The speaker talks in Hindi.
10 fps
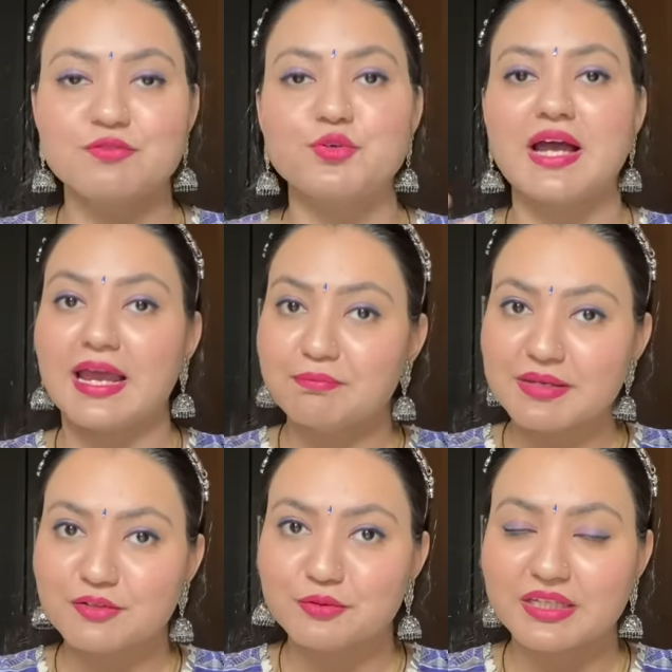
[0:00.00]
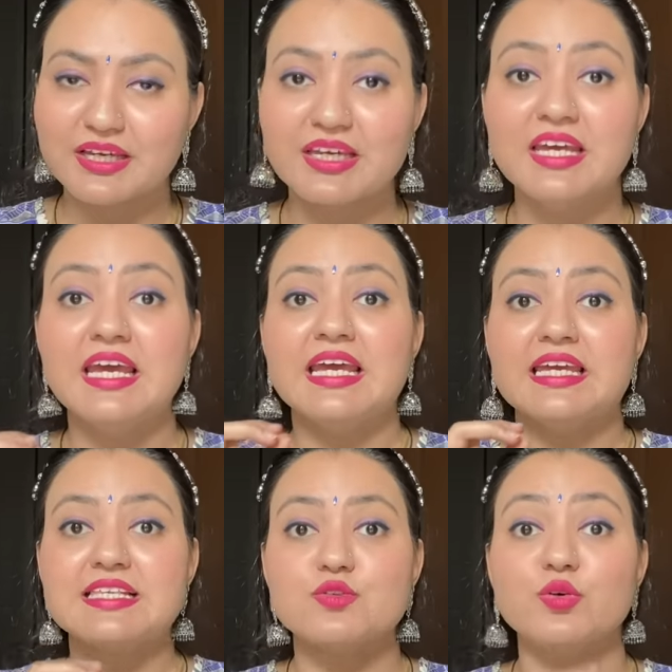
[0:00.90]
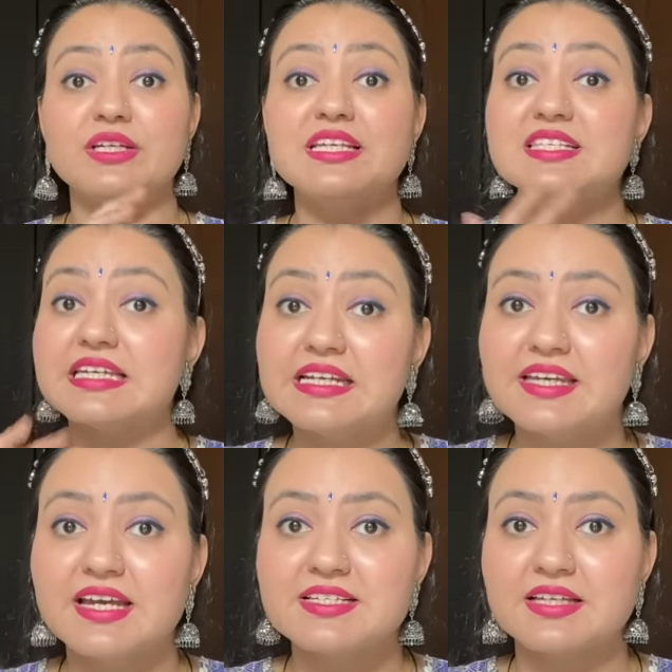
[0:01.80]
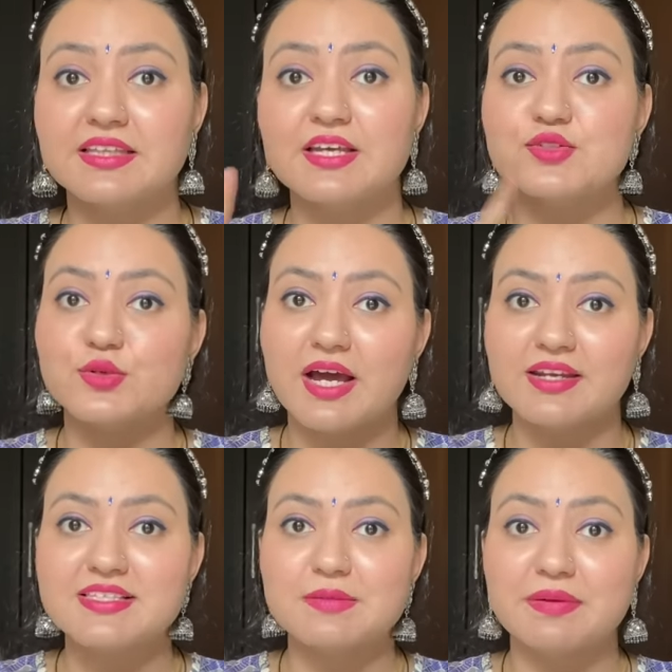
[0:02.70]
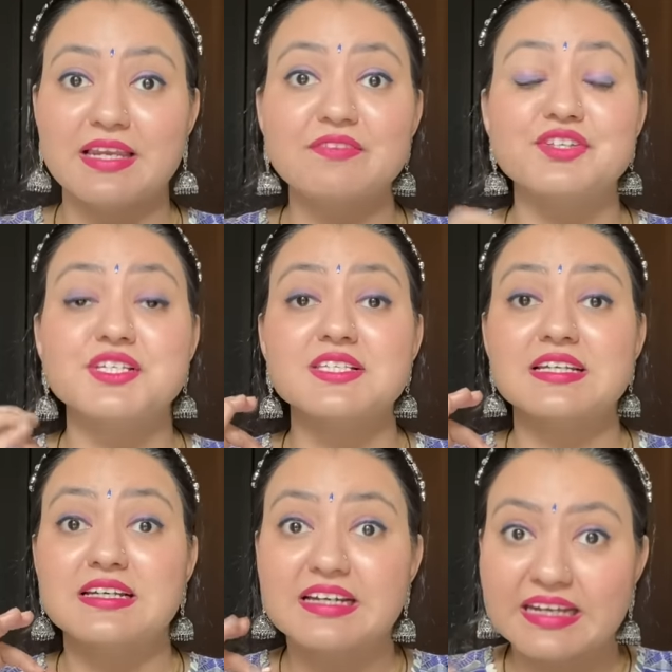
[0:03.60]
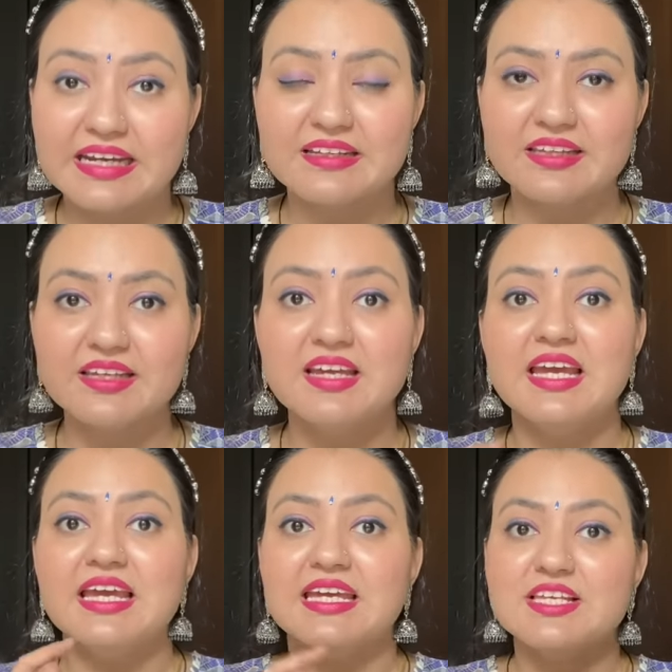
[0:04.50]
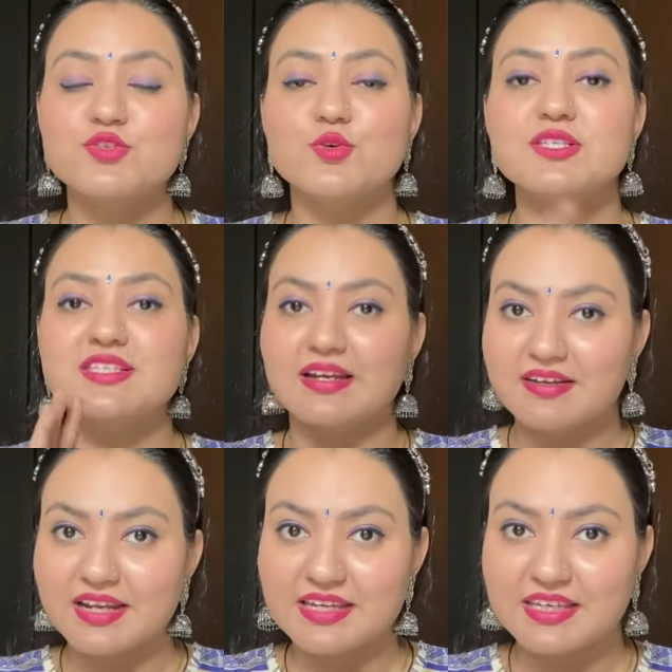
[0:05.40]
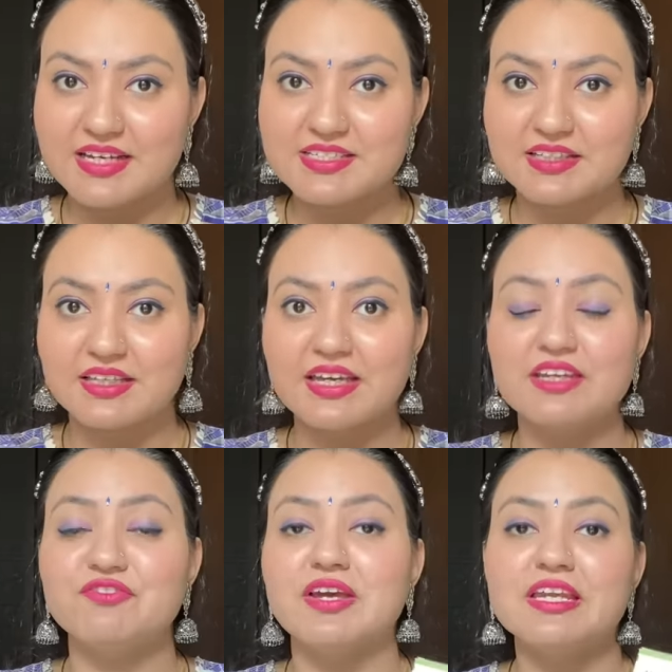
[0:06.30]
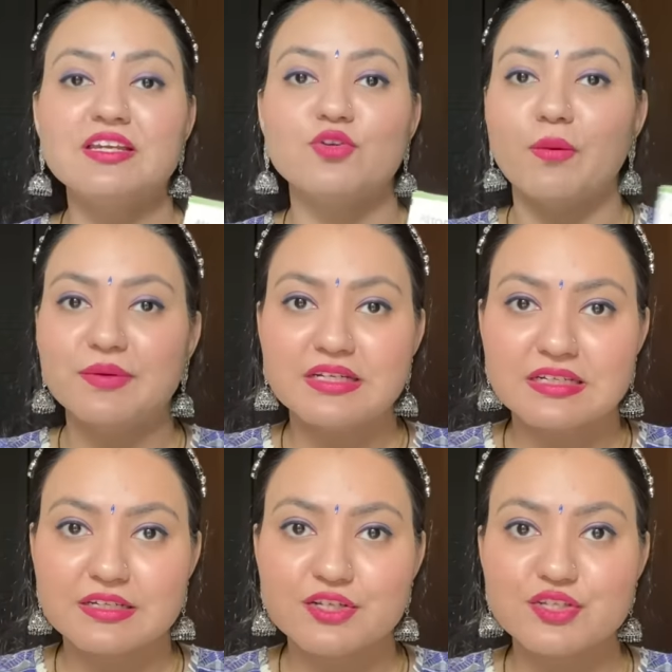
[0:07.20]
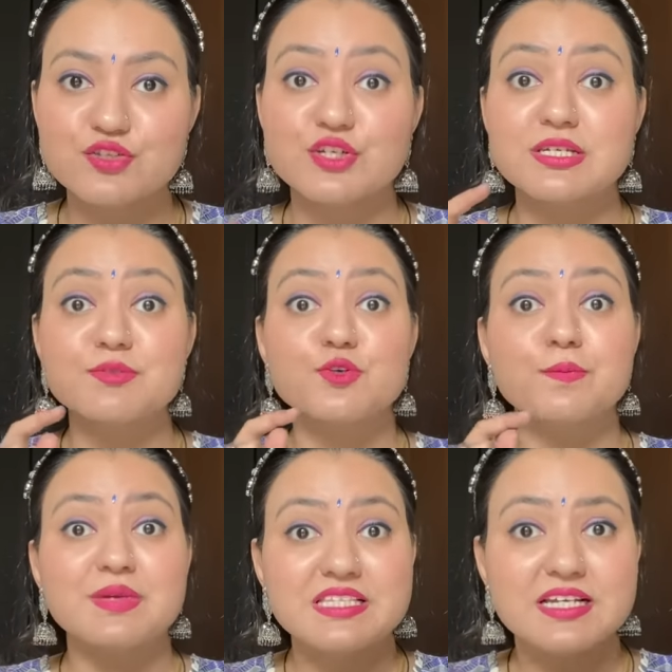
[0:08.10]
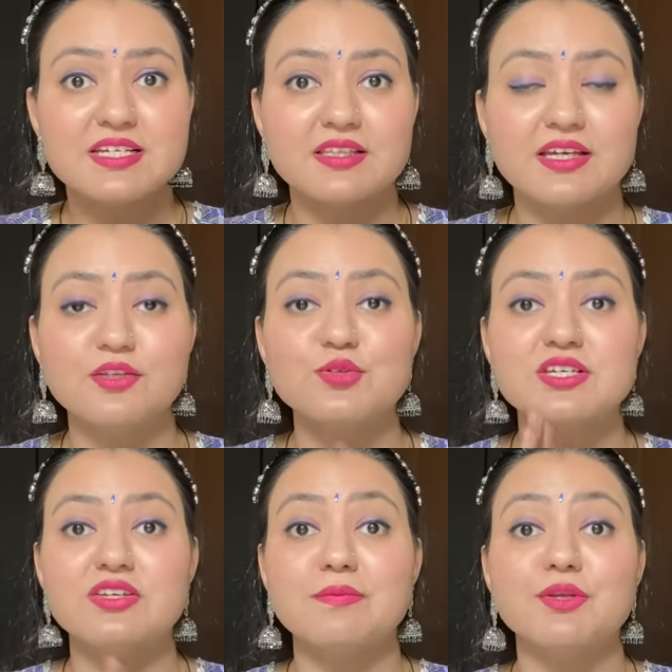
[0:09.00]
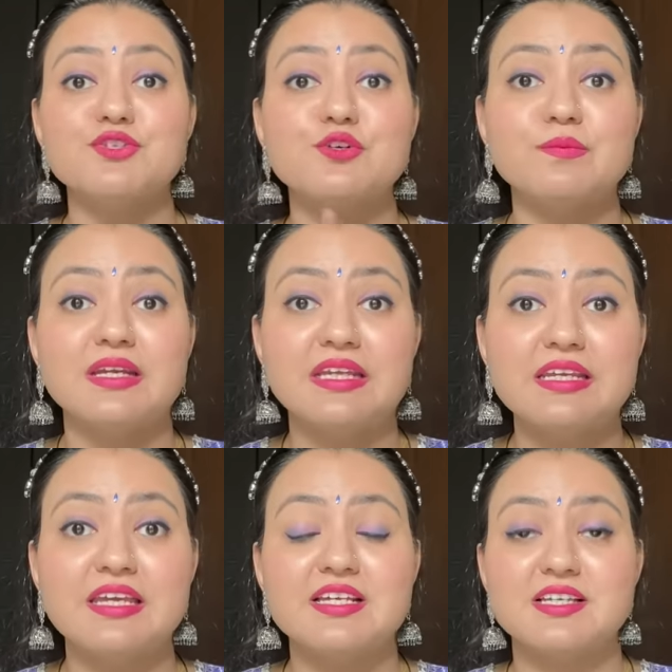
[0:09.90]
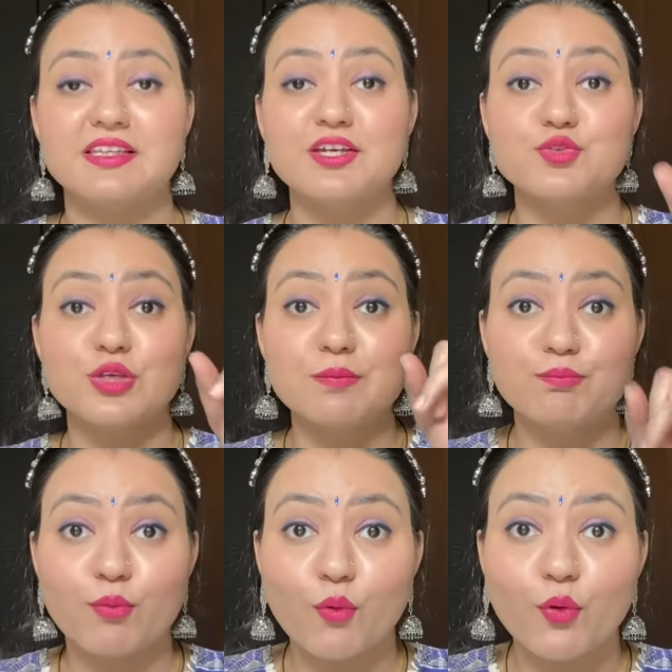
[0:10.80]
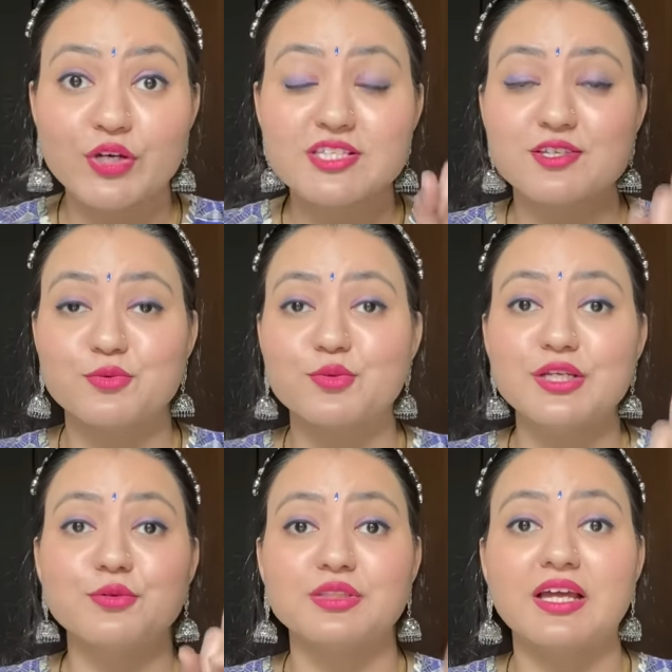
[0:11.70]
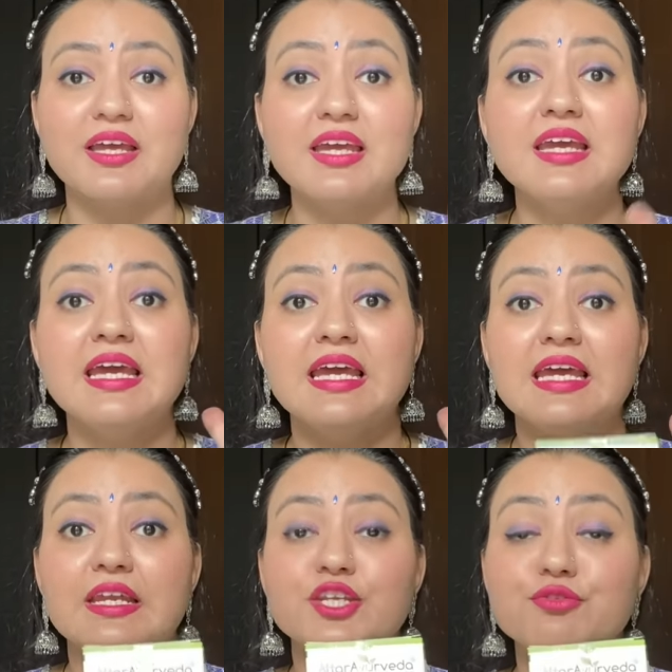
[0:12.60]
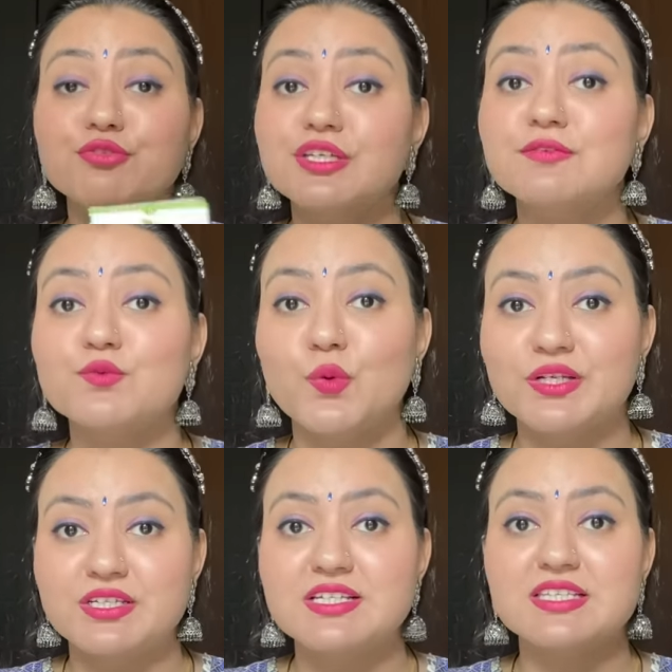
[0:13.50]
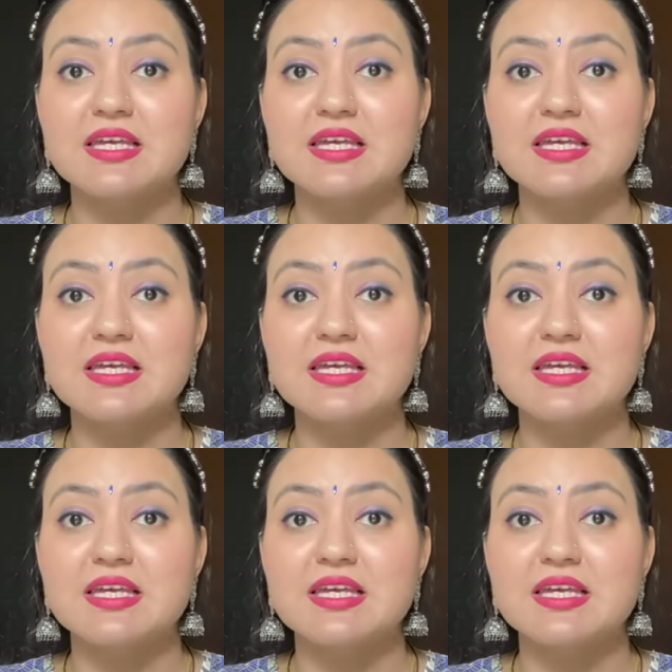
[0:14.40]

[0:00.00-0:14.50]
वो हैंड पेक्ड होता है इसको डिसीड किया जाता है सुखाने से पहले विच इज़ अ ग्रेट थिंग इसको सन ड्राई किया जाता है इन वेरी नॉमिनल कंडीशन और जब इसको पीसा जाता है तो इसके टेम्परेचर को मेनटेन किया जाता है जो कि बहुत ज़रूरी होता है न्यूट्रिटिव क्वालिटीज़ के